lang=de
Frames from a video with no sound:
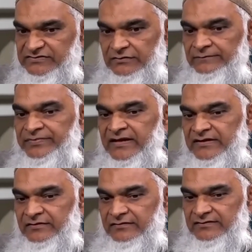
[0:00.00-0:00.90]
du, dass,
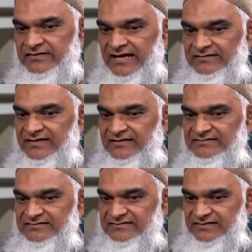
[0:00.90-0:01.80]
das es
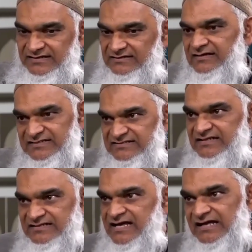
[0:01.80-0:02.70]
sägt an dieser
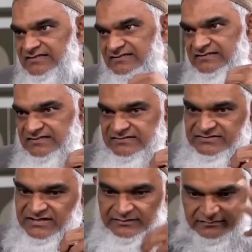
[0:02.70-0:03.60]
allgemeinen Sicht, die
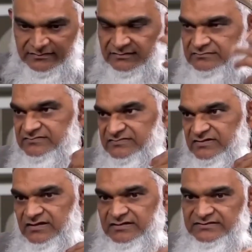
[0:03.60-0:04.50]
tatsächlich keine
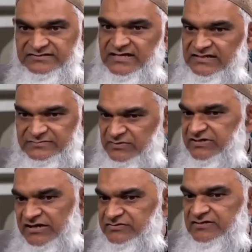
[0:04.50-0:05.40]
gelehrte Weise
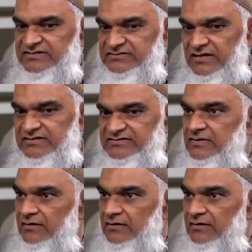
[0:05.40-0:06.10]
ist, über den Koran zu